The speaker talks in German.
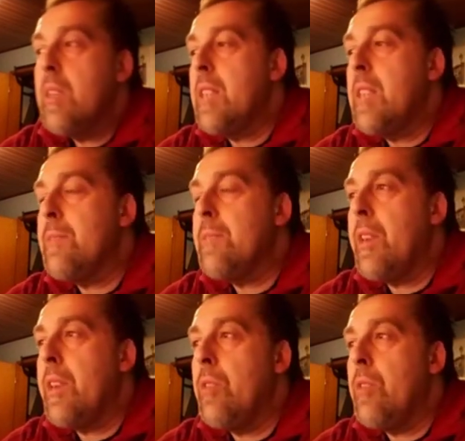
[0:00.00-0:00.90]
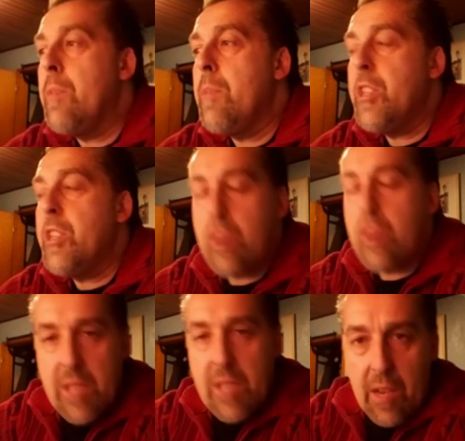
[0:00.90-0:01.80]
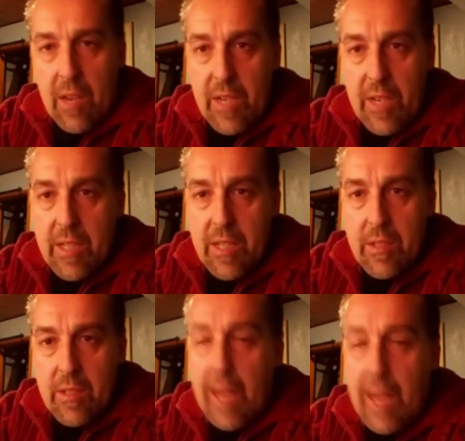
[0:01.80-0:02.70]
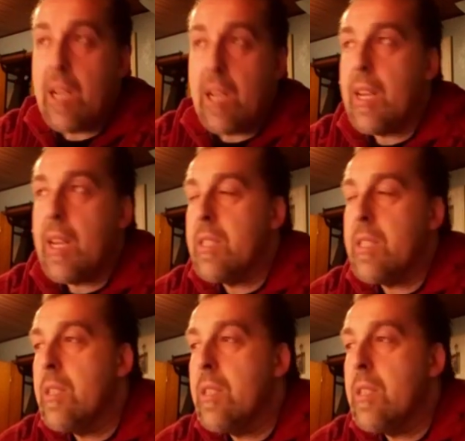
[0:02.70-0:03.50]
dass man natürlich Menschen aus aller Welt kennenlernt